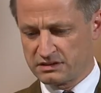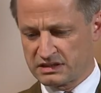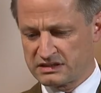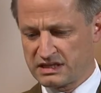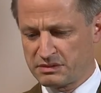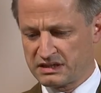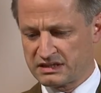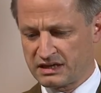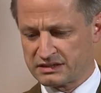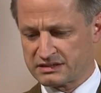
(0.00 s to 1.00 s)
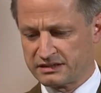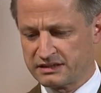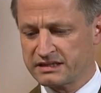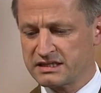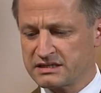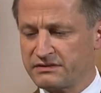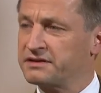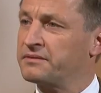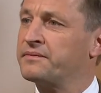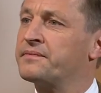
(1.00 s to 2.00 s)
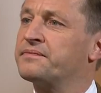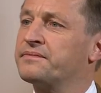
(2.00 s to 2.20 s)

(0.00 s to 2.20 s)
Das ist der mit den Tagezahlen. Ja, die, Gegenseite,